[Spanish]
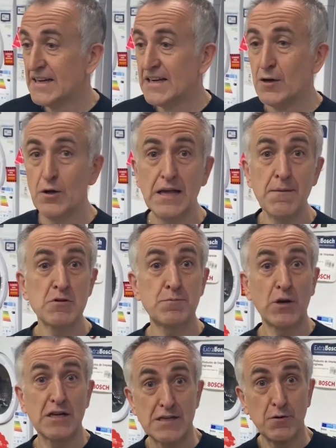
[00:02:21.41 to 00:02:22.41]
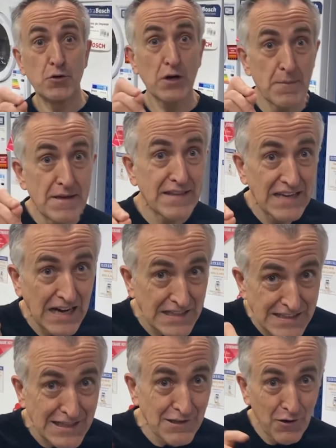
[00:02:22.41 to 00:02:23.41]
lo leemos porque seguro que me dirá
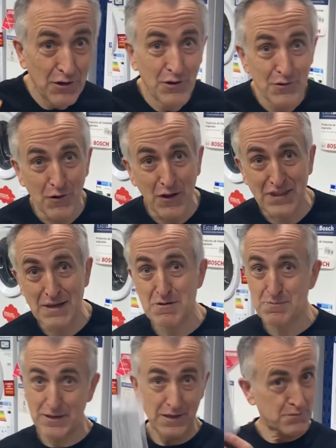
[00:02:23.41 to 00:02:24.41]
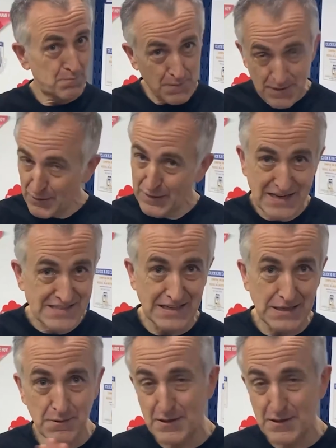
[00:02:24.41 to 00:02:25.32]
alguien que no lo hacemos, porque primero leerse el libro de